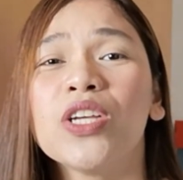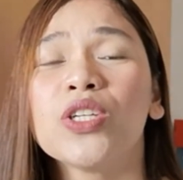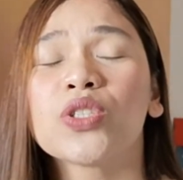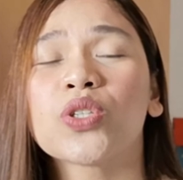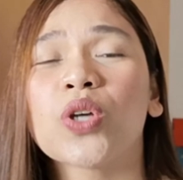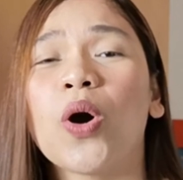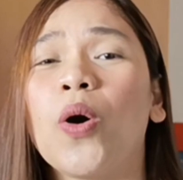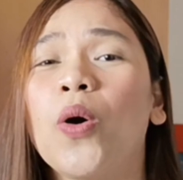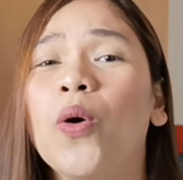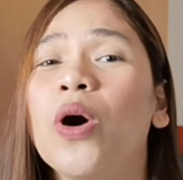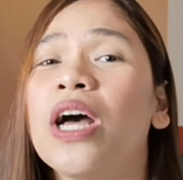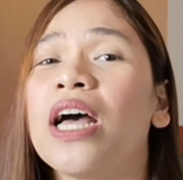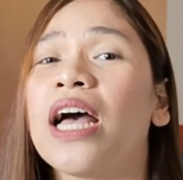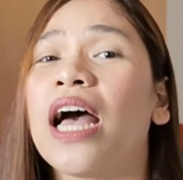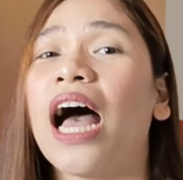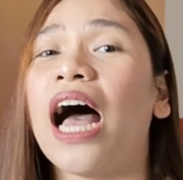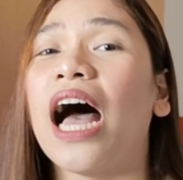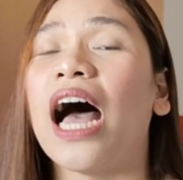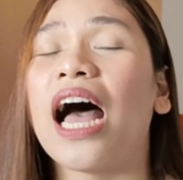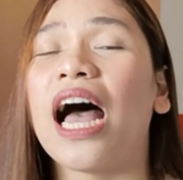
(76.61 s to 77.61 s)
So,
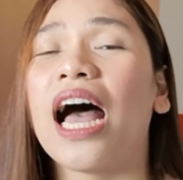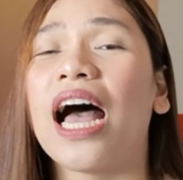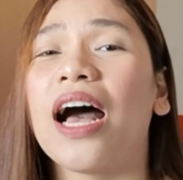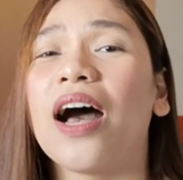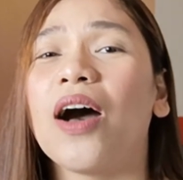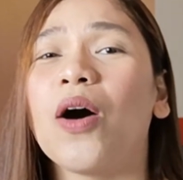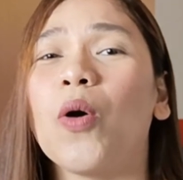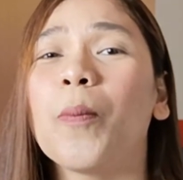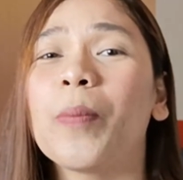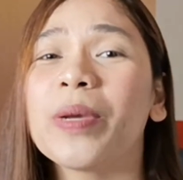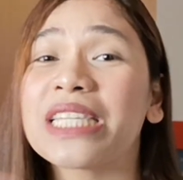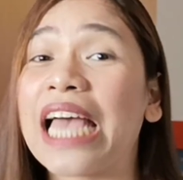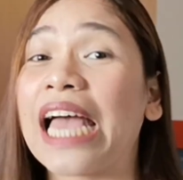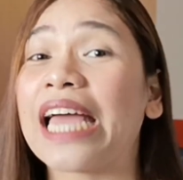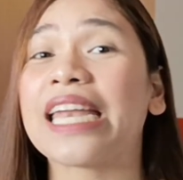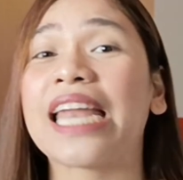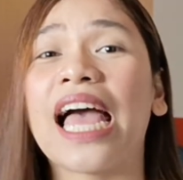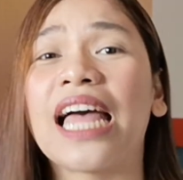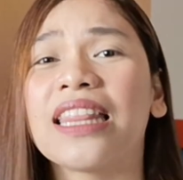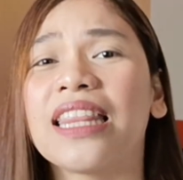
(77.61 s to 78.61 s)
uh,
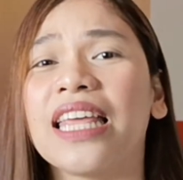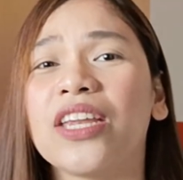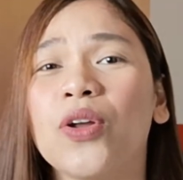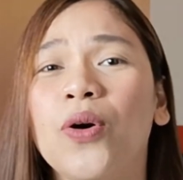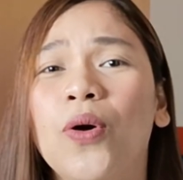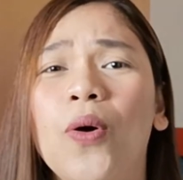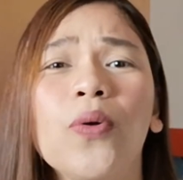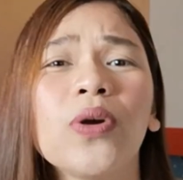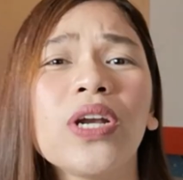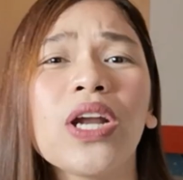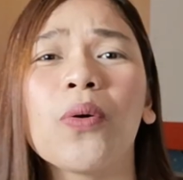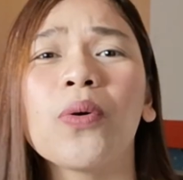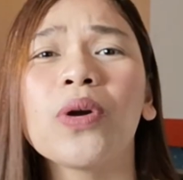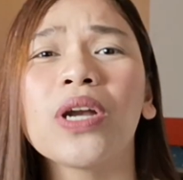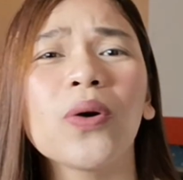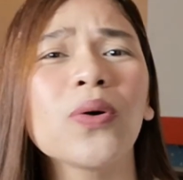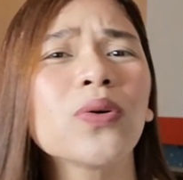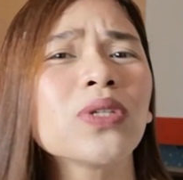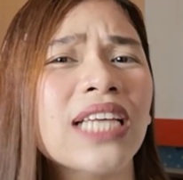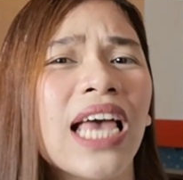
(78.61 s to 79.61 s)
umpisahan natin, no?
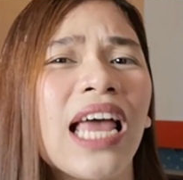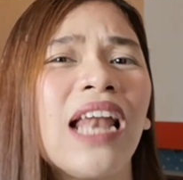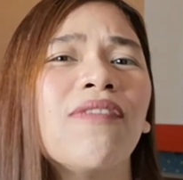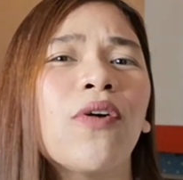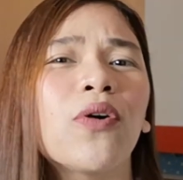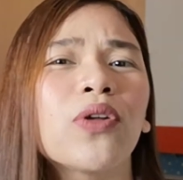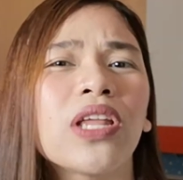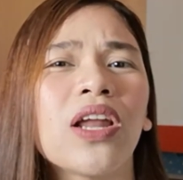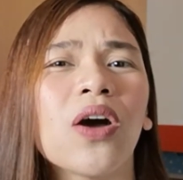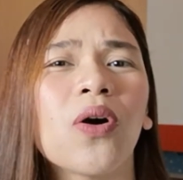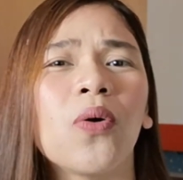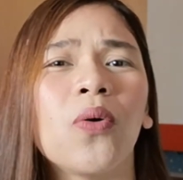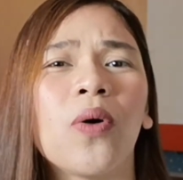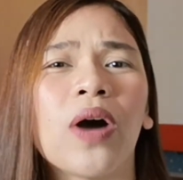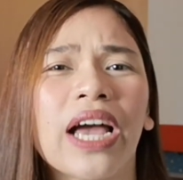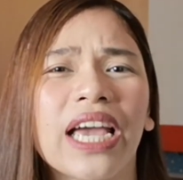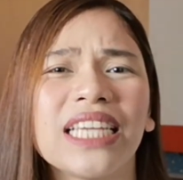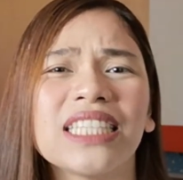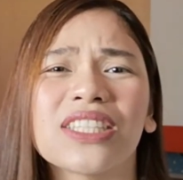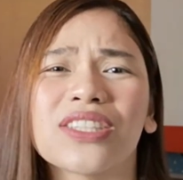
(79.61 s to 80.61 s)
Unang-una kong cellphone na
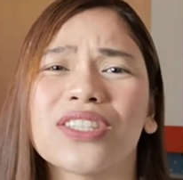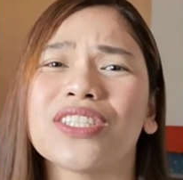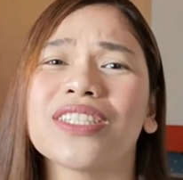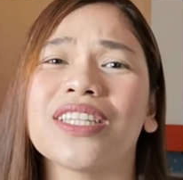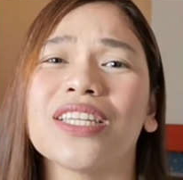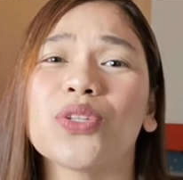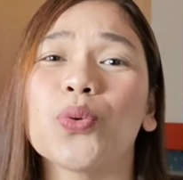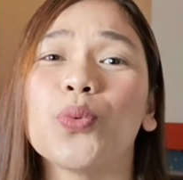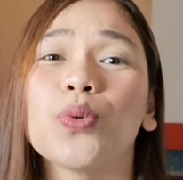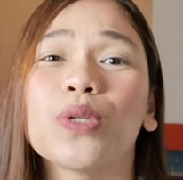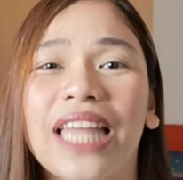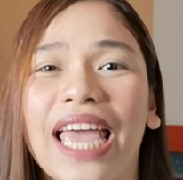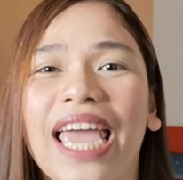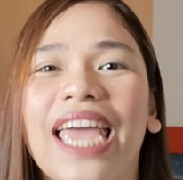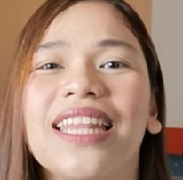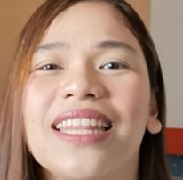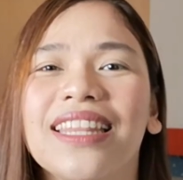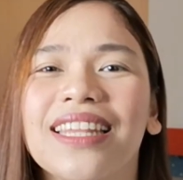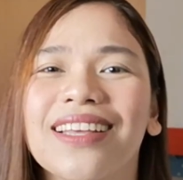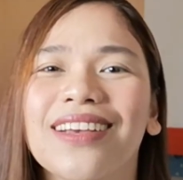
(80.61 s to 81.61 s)
nakuha is
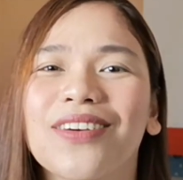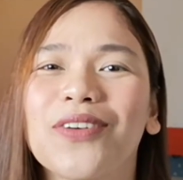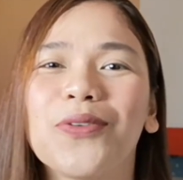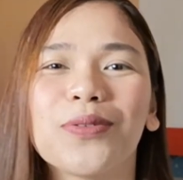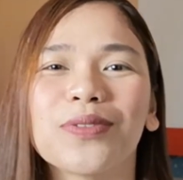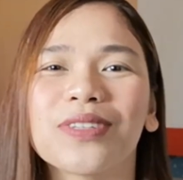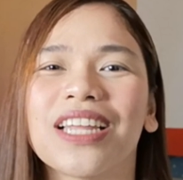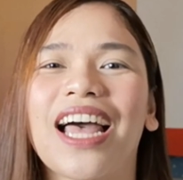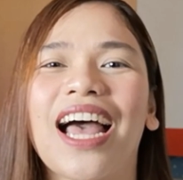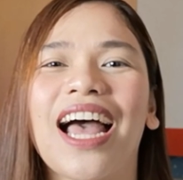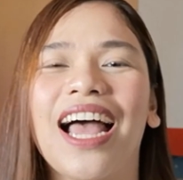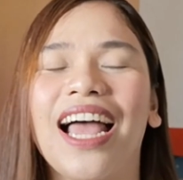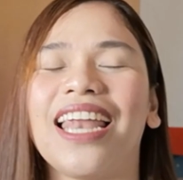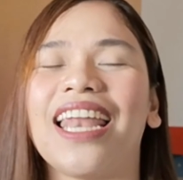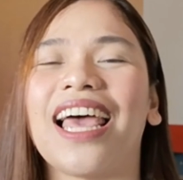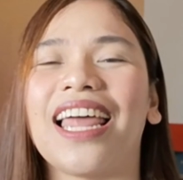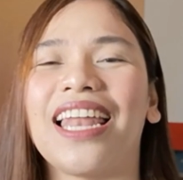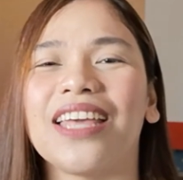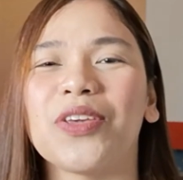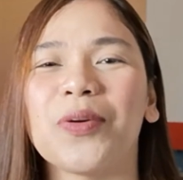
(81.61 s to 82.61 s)
3210. Kung
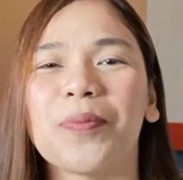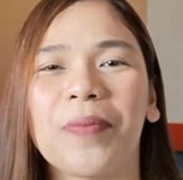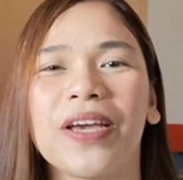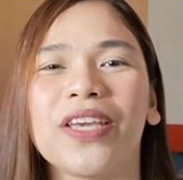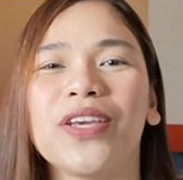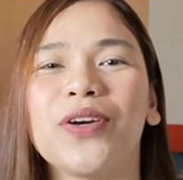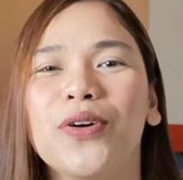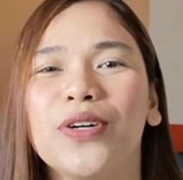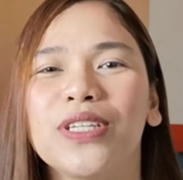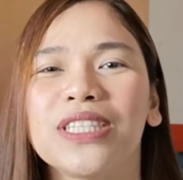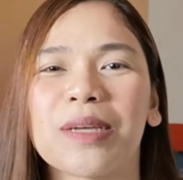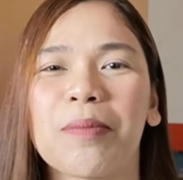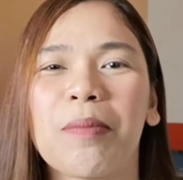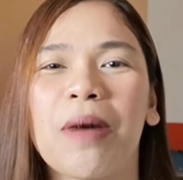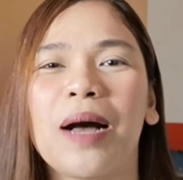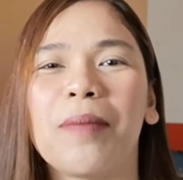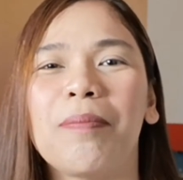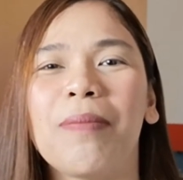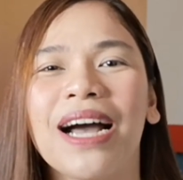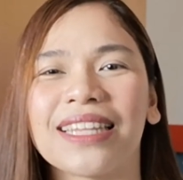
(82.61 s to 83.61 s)
naaalala nyo pa yon sa
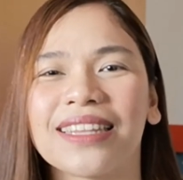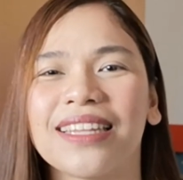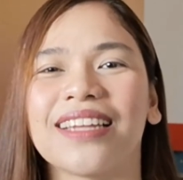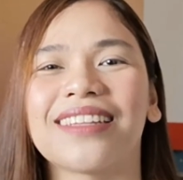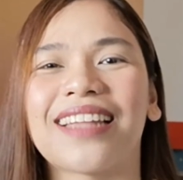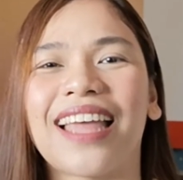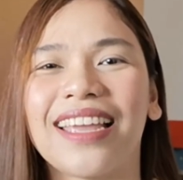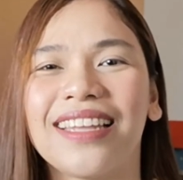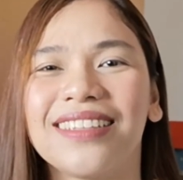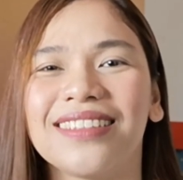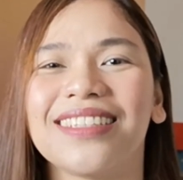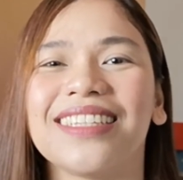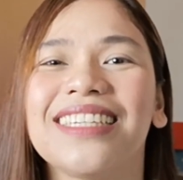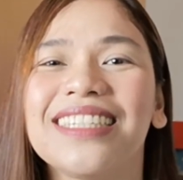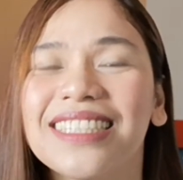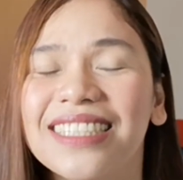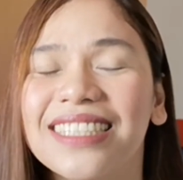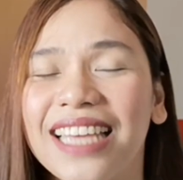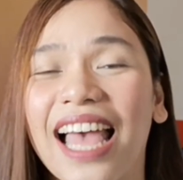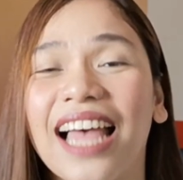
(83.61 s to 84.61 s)
mga batang
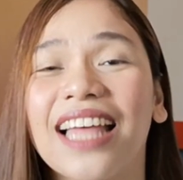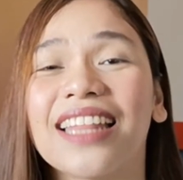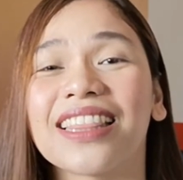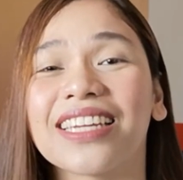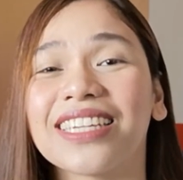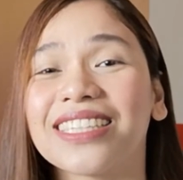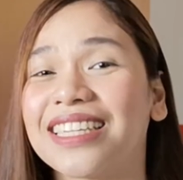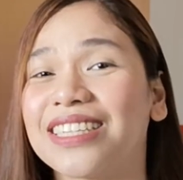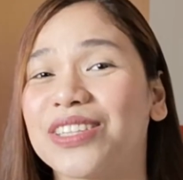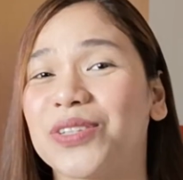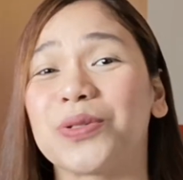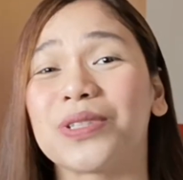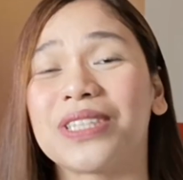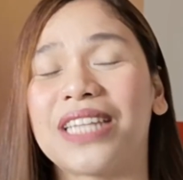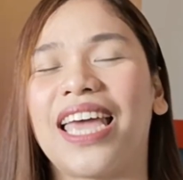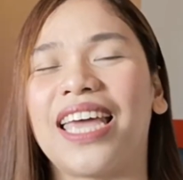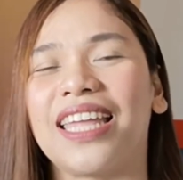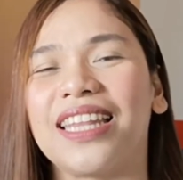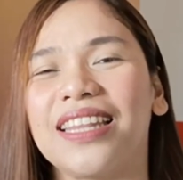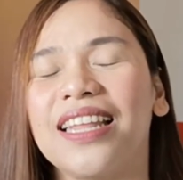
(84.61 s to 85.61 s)
90s yan,
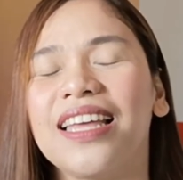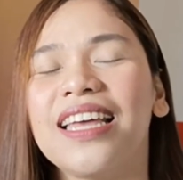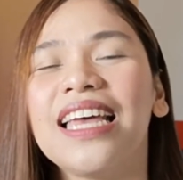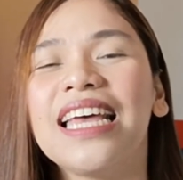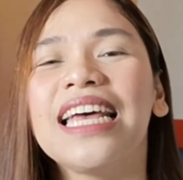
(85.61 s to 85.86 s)
3210.